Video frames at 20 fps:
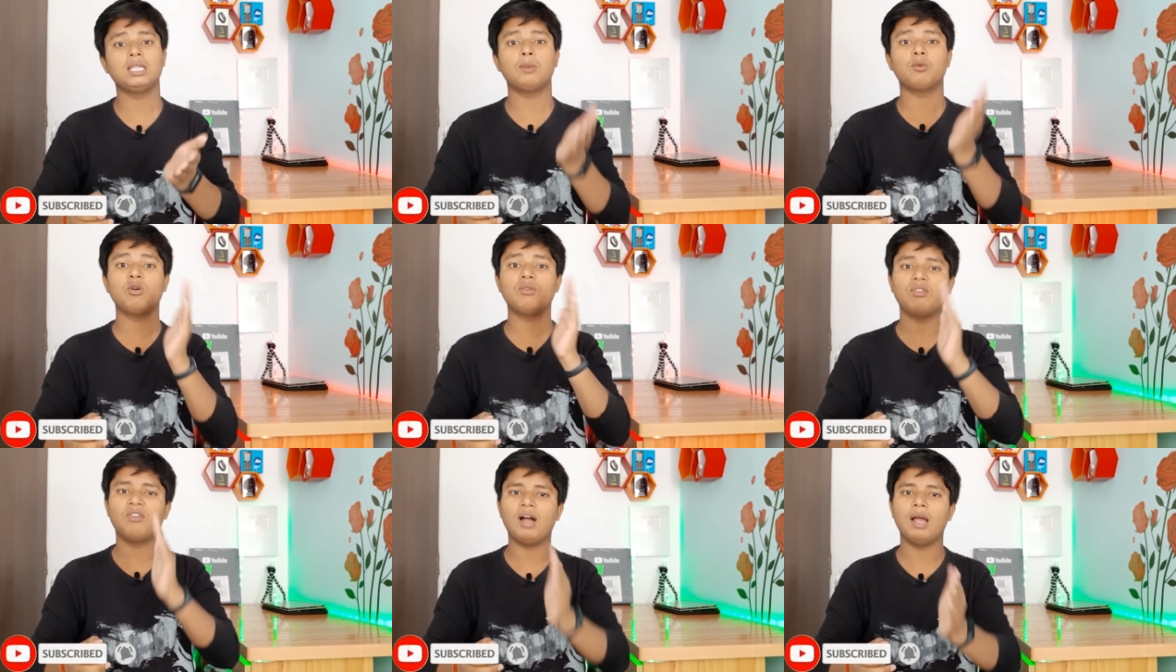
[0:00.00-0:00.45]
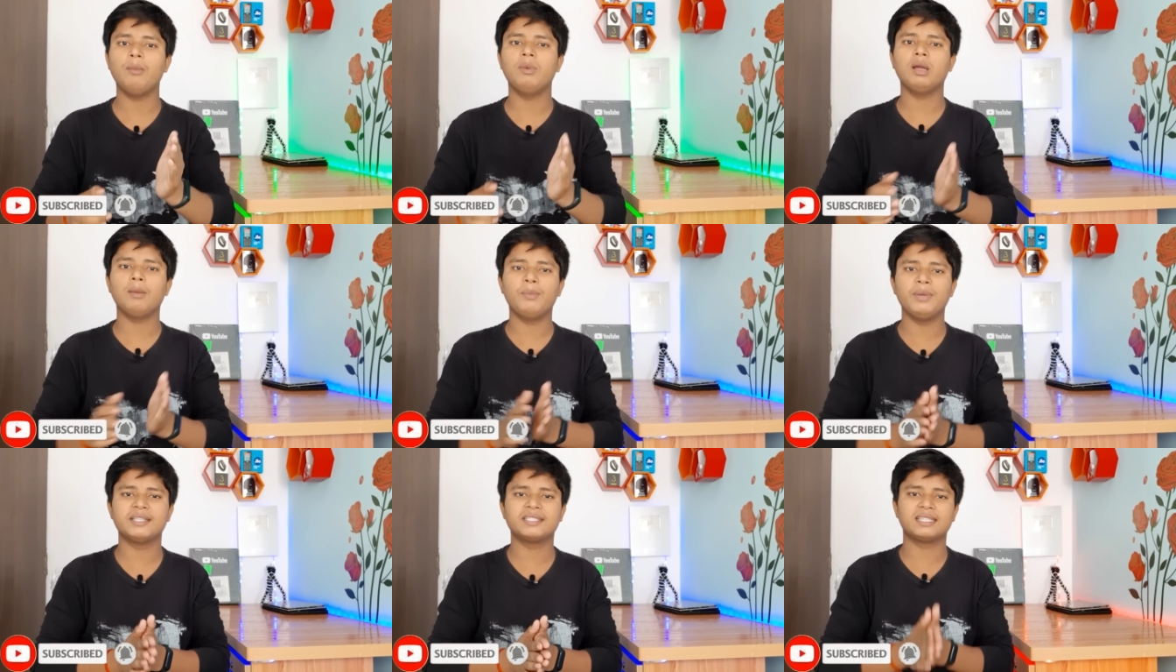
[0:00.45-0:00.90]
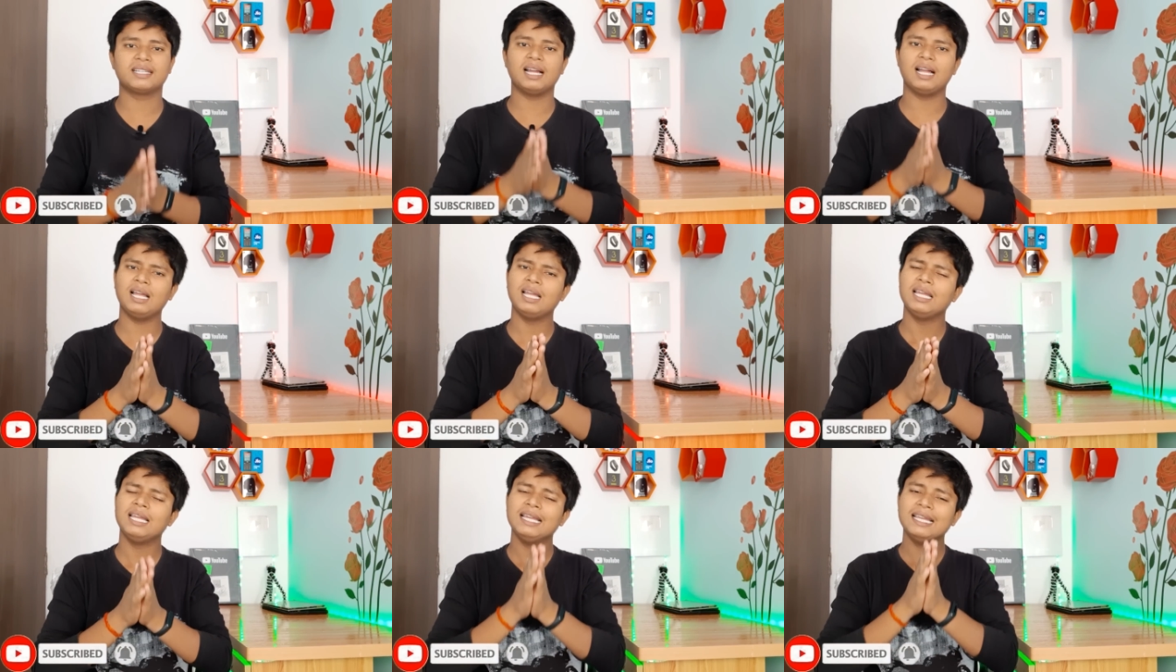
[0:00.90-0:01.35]
साथ आपको 5 मेगापिक्सल
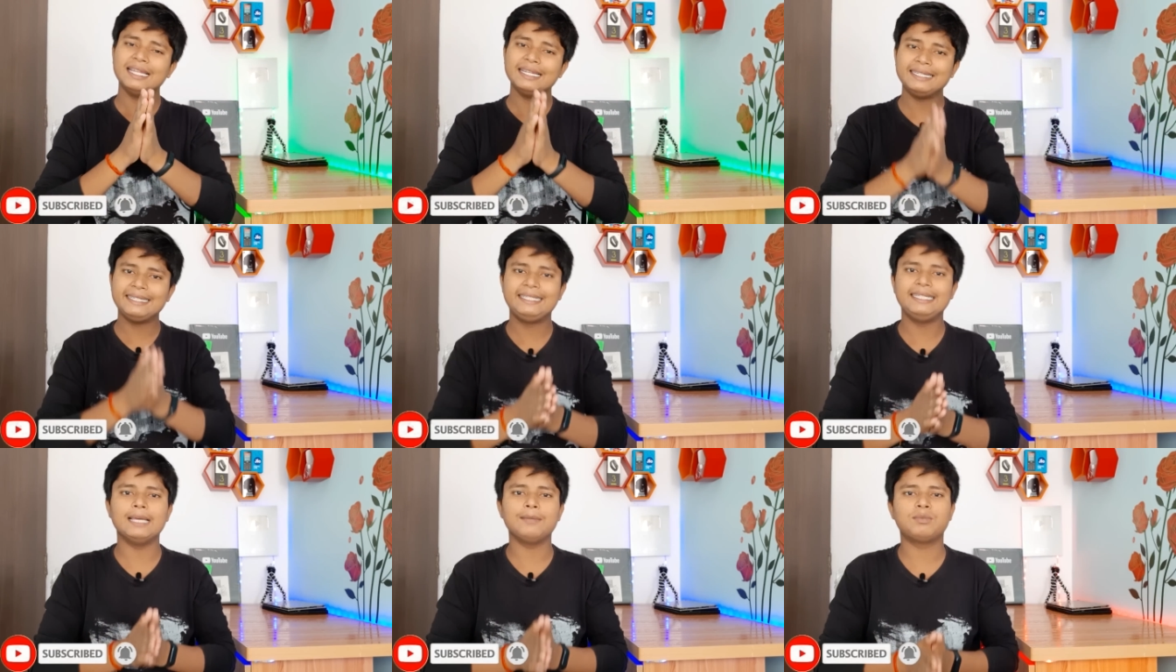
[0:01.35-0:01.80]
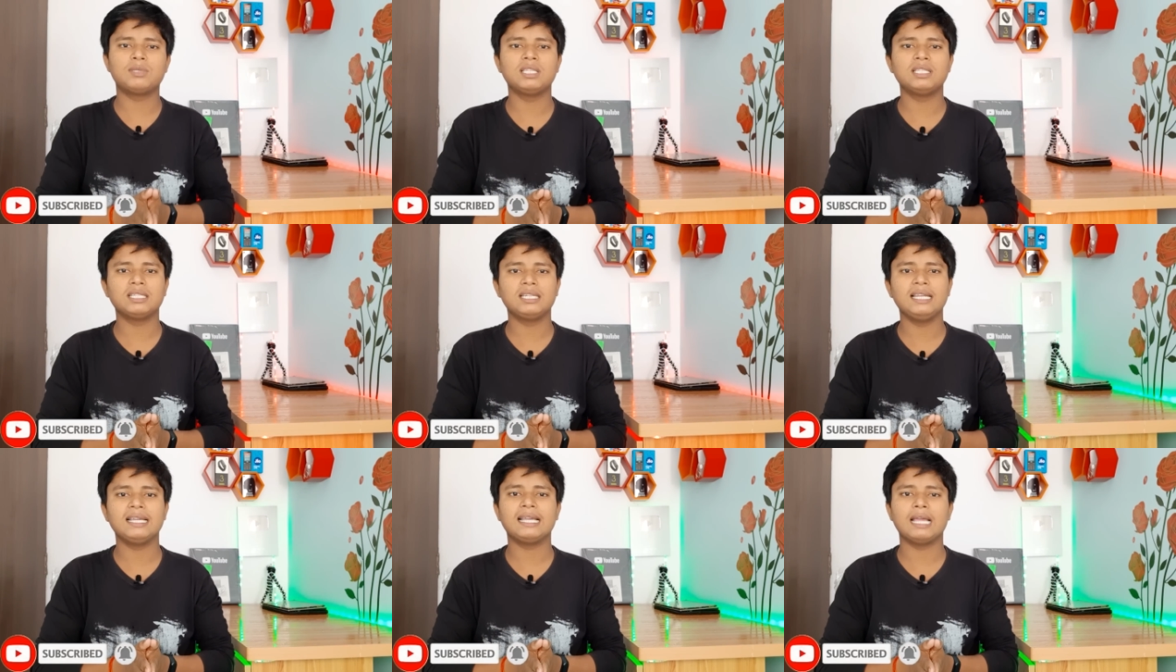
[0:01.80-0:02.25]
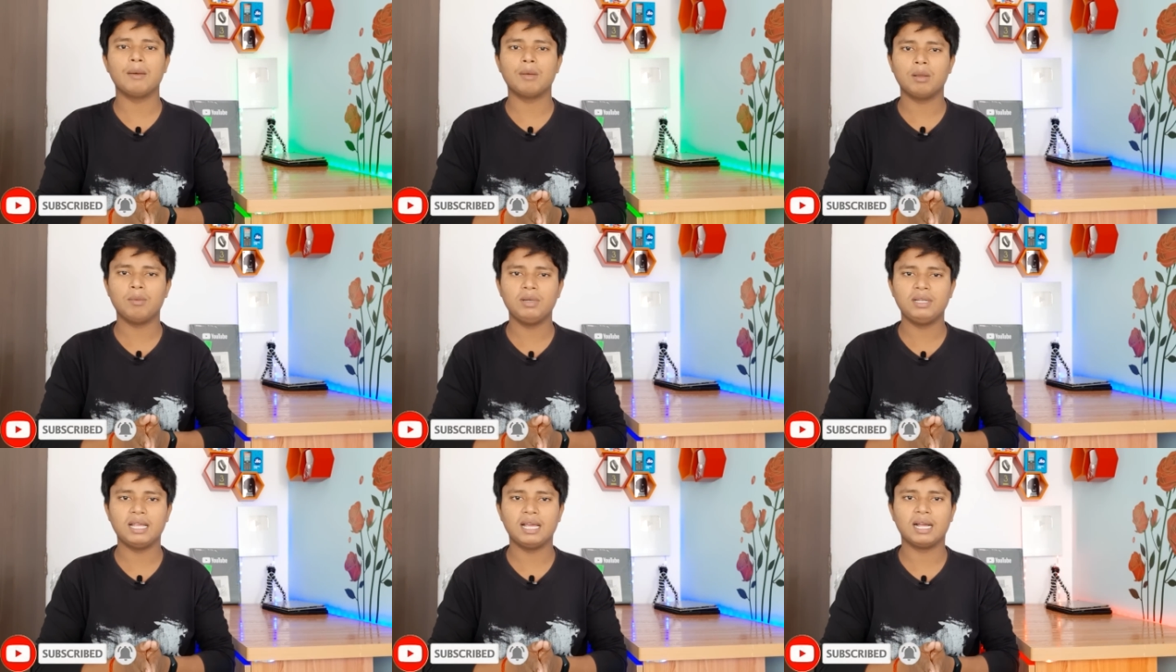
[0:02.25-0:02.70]
का डेथ सेंस लिए
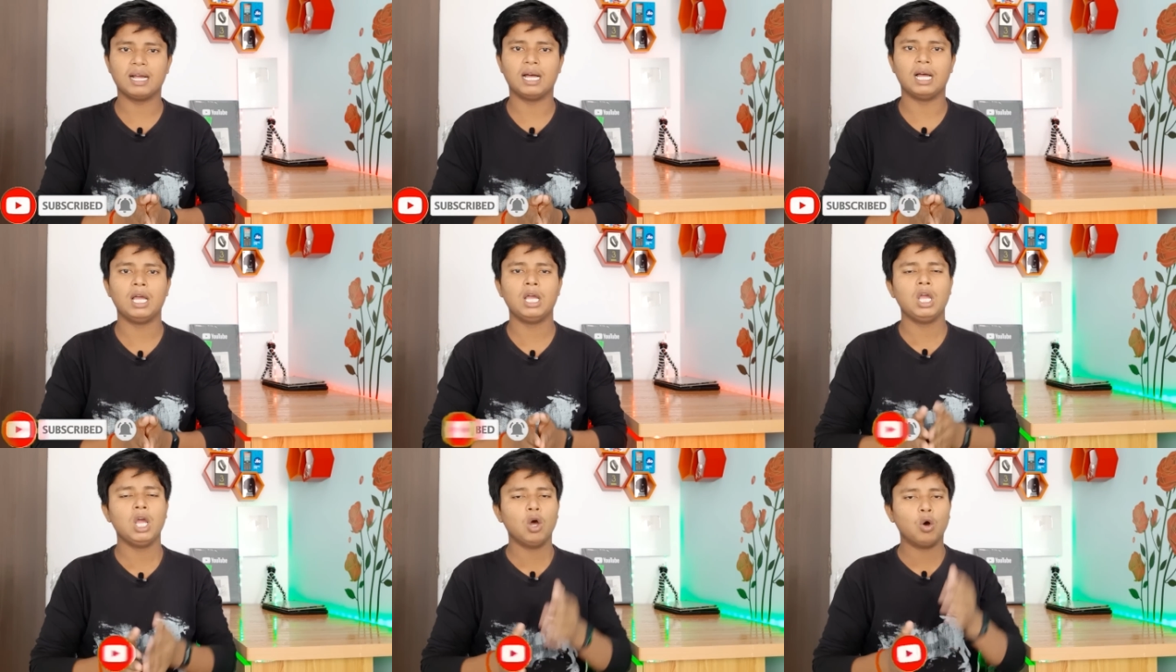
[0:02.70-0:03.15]
कैमरा मिल जाएगा